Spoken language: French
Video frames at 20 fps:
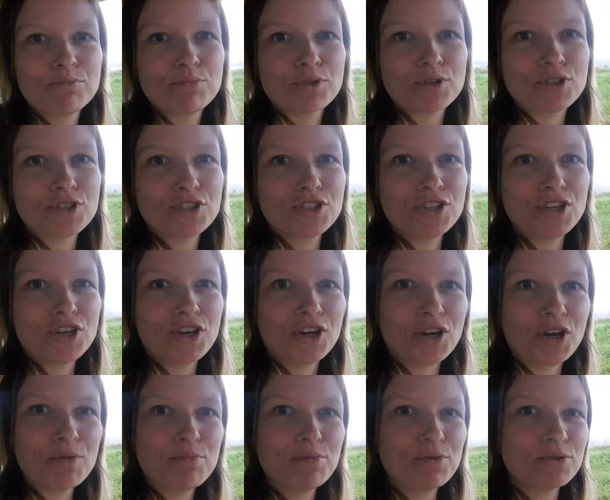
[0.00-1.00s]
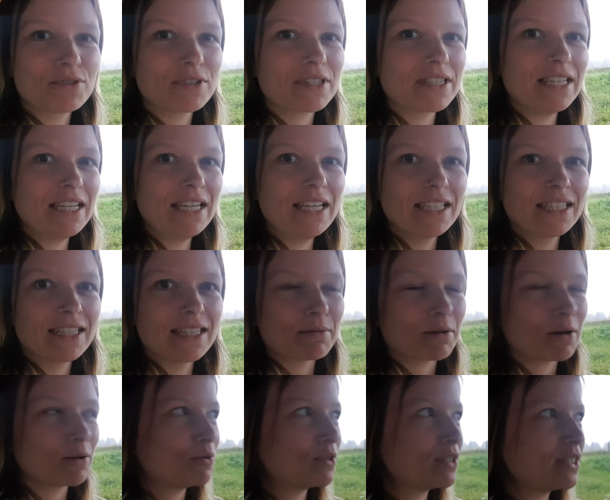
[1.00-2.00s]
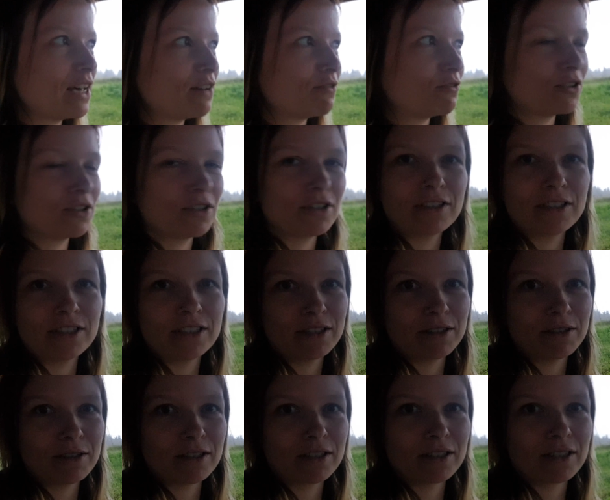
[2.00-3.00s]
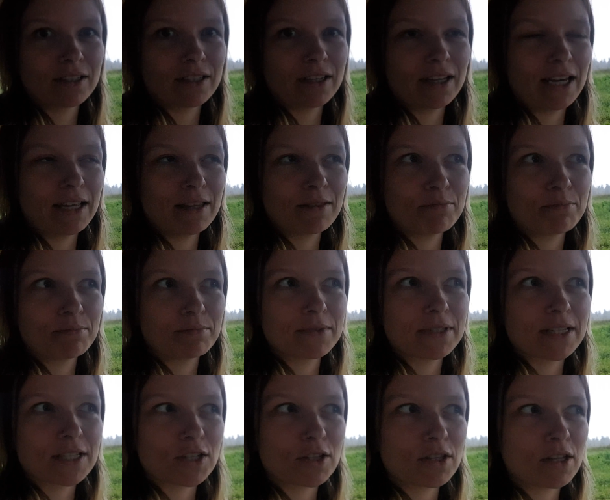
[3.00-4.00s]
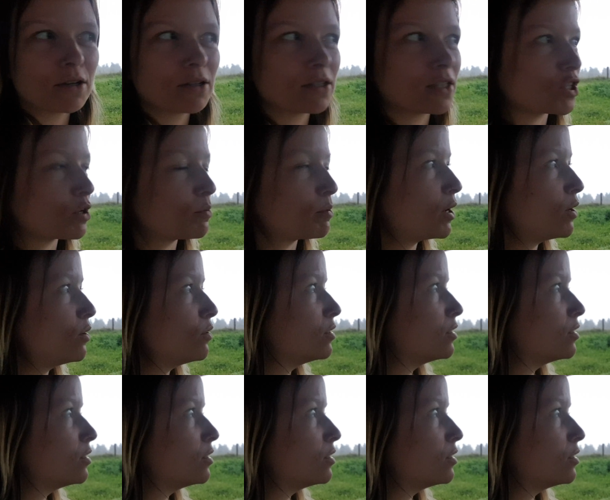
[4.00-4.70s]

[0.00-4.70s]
Pour se reposer. pour moi, ça va euh, être... Ça sera, pas, ça